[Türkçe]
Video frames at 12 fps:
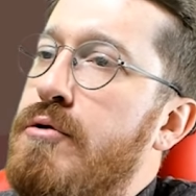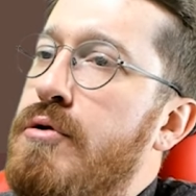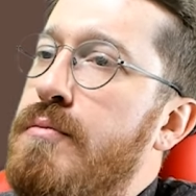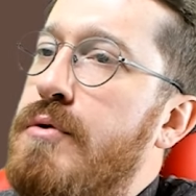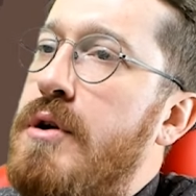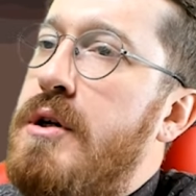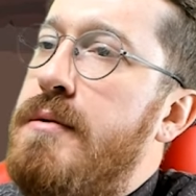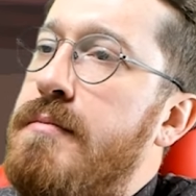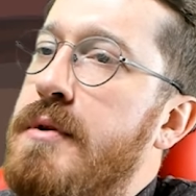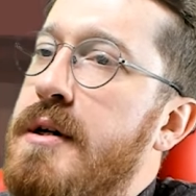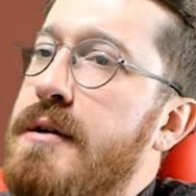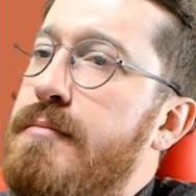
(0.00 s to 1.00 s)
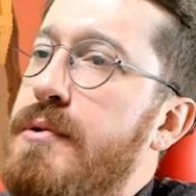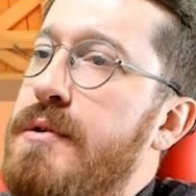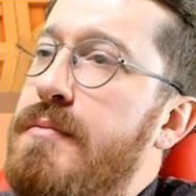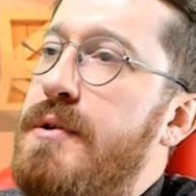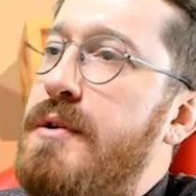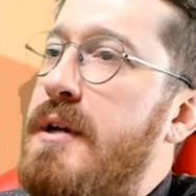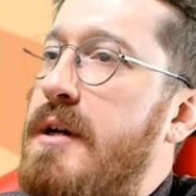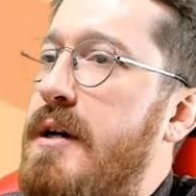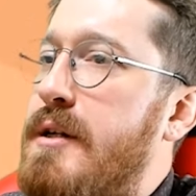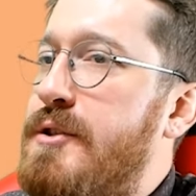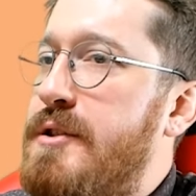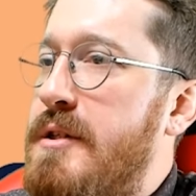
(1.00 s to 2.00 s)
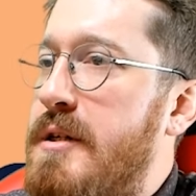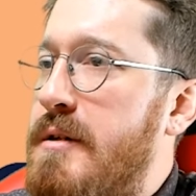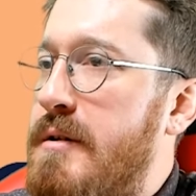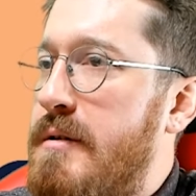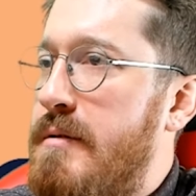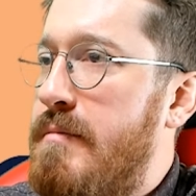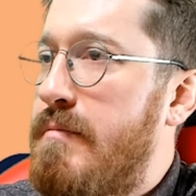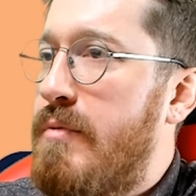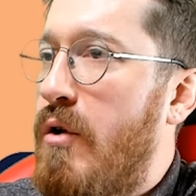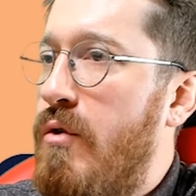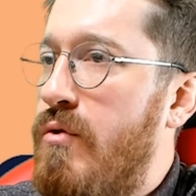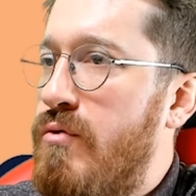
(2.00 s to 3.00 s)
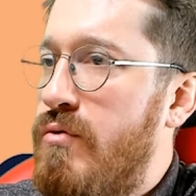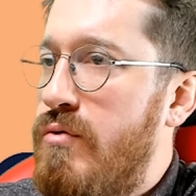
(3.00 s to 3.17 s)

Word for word: Tüm takımlar birbirine karşı. Sen alttaki Wow.